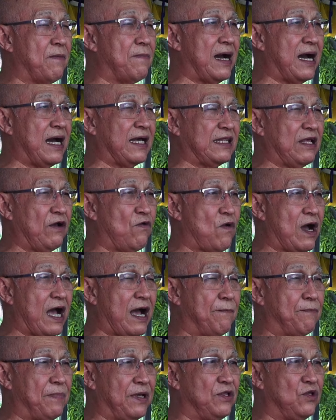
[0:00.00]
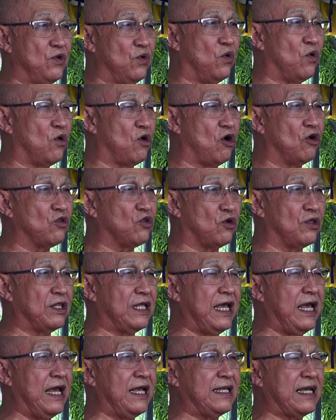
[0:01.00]
ประมาทในความเป็นอยู่ของตน
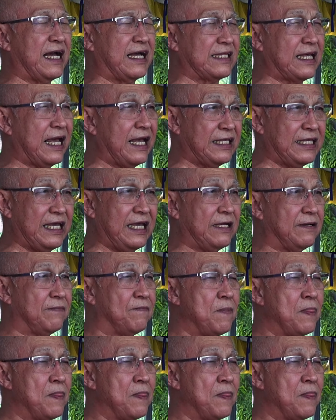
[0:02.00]
เองอย่างแท้จริง